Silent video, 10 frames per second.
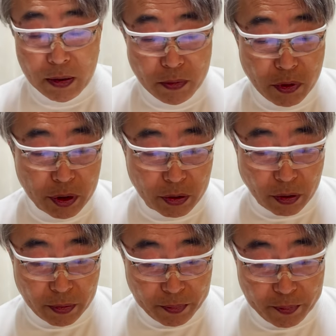もう一個。
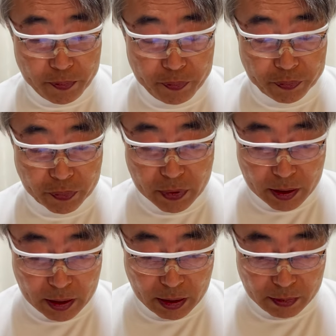
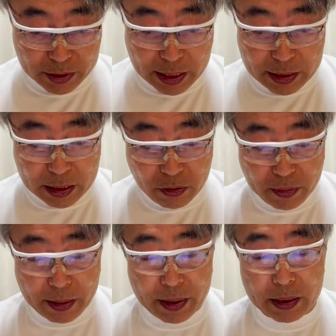もう最大の
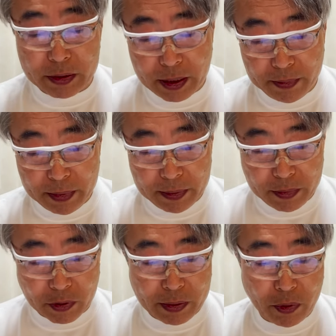場面ですね。
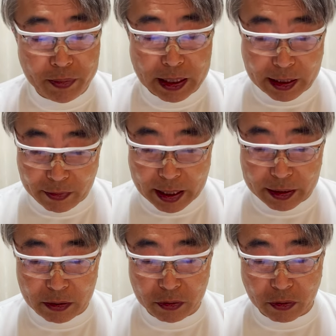これはもう皆さん分かっ
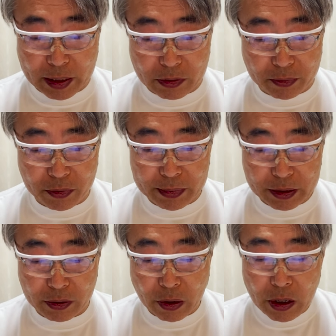てるところだと思います
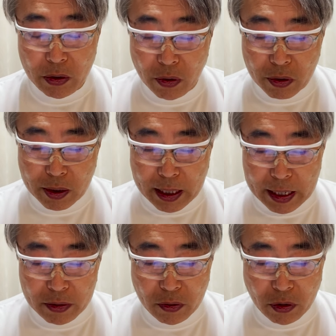けど、6
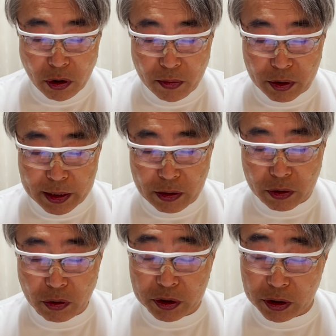回の表の
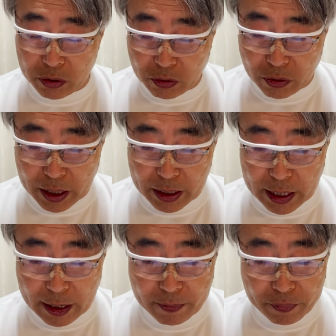巨人の攻撃
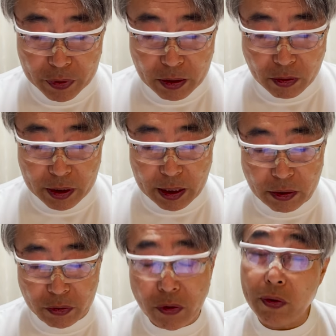や。これ結
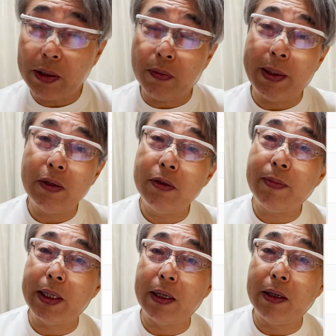局ノーアウト満塁
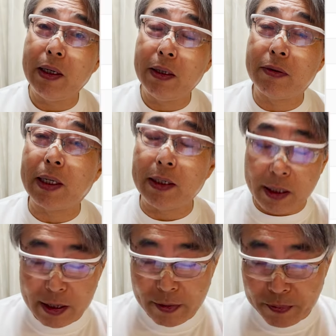まで行くからね。